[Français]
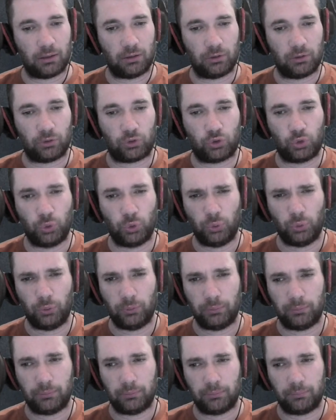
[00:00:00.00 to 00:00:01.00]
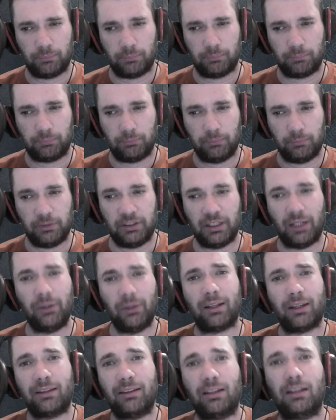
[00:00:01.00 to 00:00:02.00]
que il y,
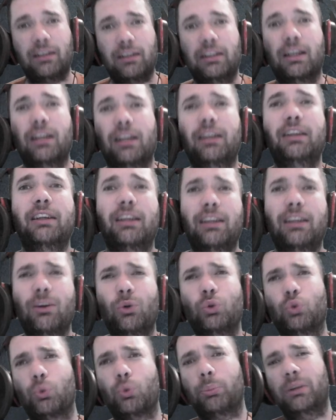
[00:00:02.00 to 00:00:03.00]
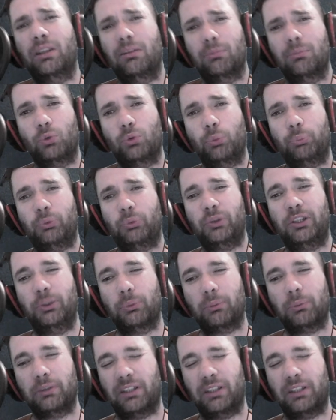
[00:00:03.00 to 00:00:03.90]
a des, des retombées depuis Lyon.